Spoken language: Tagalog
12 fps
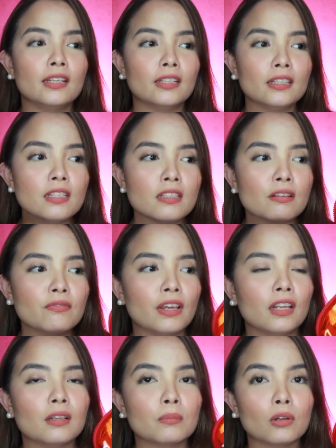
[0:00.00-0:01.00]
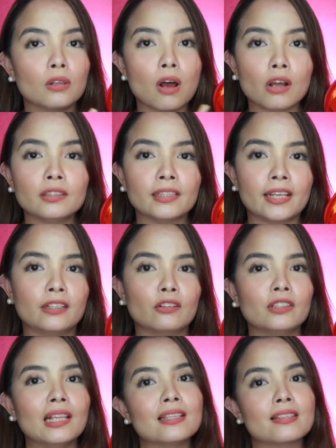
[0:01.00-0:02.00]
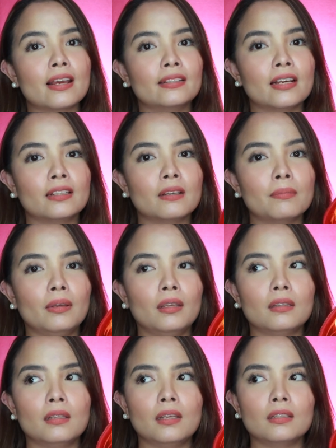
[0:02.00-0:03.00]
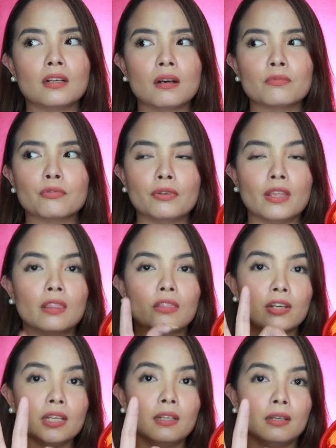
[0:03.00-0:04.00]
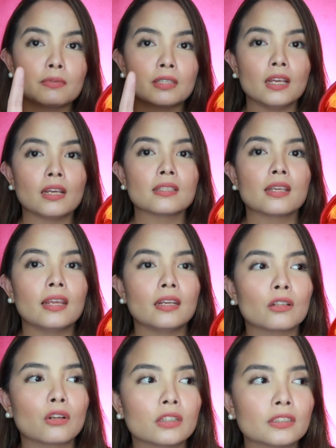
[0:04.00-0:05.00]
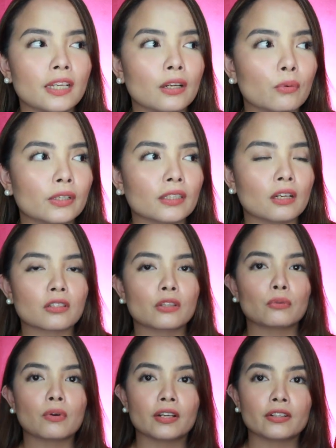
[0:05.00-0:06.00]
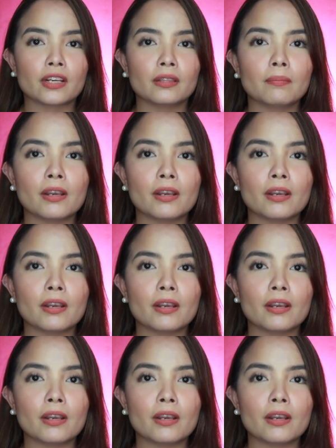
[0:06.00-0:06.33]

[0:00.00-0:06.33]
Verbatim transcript: This is available online on Lazada. I mean, it comes with three lipsticks and it costs like 1,200.